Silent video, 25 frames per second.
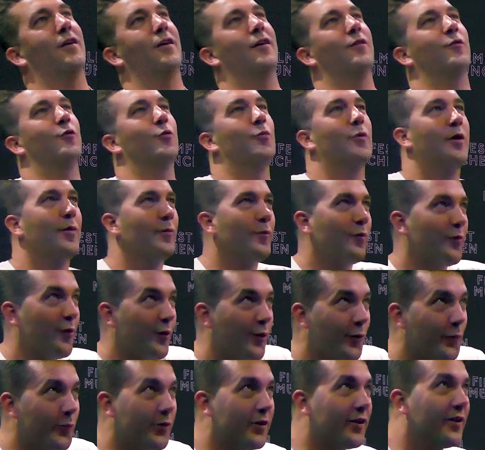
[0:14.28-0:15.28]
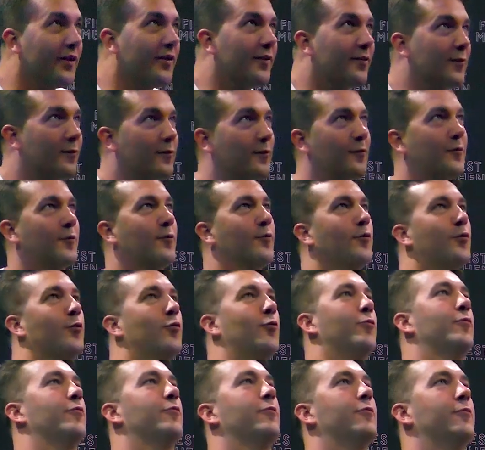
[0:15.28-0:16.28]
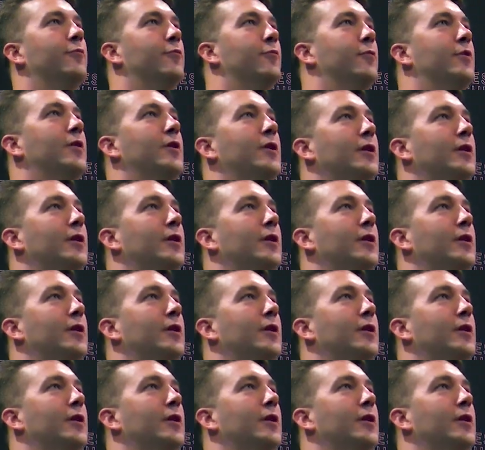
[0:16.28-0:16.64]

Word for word: Also in meinem Film geht es um